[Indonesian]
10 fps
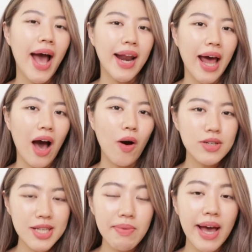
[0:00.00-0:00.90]
Nah, aku
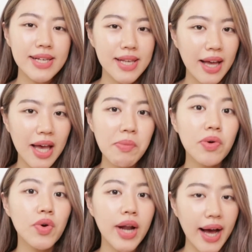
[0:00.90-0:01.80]
sih biasanya
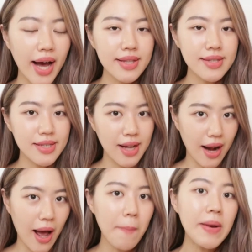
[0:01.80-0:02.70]
menggunakan
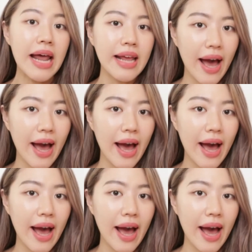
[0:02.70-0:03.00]
scrub dari